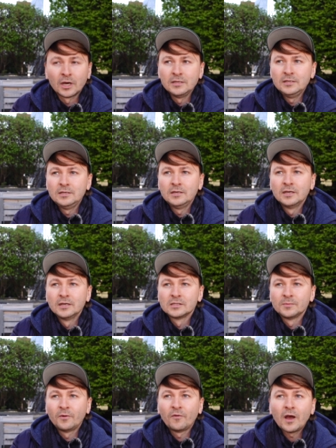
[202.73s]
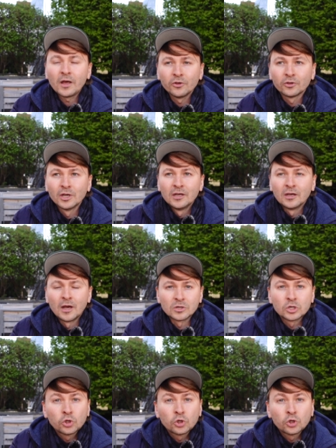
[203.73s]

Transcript: Они забывают, а,